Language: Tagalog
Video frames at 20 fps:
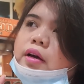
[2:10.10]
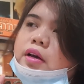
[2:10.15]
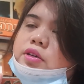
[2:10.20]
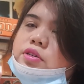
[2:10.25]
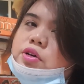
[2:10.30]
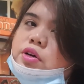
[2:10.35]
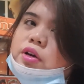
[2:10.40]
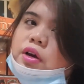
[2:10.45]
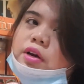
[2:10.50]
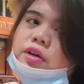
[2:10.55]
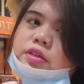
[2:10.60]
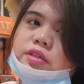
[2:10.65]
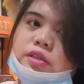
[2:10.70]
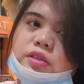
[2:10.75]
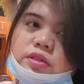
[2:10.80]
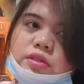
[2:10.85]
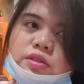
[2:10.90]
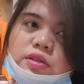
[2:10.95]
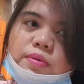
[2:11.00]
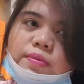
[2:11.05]
nag
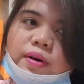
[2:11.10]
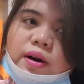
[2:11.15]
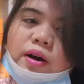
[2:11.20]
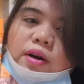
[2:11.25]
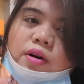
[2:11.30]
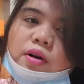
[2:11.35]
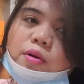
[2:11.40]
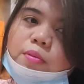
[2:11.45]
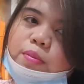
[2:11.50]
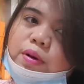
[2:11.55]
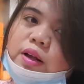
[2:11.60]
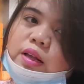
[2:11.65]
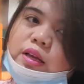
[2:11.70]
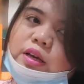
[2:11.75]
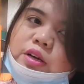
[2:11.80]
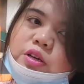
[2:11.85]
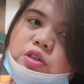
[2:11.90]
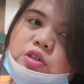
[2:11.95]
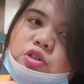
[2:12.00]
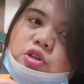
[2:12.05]
dito sa mga
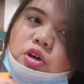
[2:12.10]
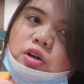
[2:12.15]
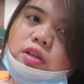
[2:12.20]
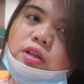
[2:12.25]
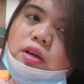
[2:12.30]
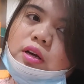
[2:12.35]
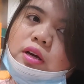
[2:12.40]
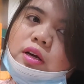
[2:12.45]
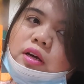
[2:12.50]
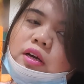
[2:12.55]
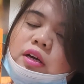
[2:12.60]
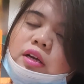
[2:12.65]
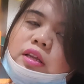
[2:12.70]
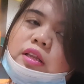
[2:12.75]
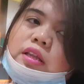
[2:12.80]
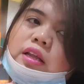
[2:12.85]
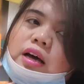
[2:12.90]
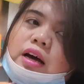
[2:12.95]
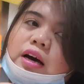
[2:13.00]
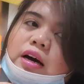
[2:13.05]
compilation
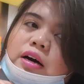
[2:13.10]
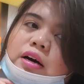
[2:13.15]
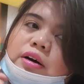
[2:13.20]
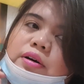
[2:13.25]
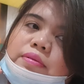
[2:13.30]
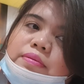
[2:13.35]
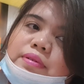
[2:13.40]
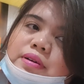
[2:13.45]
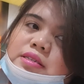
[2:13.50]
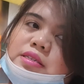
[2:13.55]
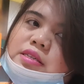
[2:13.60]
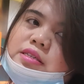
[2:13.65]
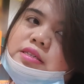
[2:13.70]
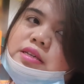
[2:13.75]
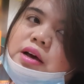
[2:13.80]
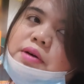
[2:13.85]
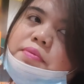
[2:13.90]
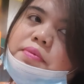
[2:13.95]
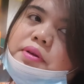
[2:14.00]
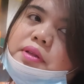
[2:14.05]
na
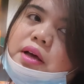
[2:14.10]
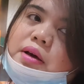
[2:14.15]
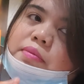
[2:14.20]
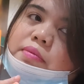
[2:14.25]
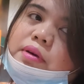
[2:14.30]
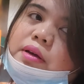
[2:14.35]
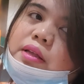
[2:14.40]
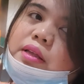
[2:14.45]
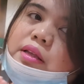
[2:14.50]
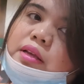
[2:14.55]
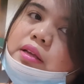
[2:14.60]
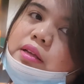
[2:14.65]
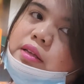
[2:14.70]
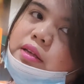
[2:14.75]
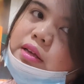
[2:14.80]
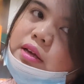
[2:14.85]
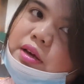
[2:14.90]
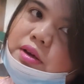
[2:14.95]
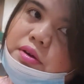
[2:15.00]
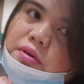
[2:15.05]
pagsasama namin
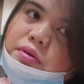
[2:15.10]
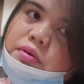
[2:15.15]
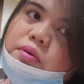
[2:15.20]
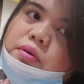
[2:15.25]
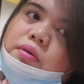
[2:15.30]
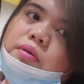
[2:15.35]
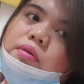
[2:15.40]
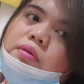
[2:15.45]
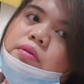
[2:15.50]
ngayon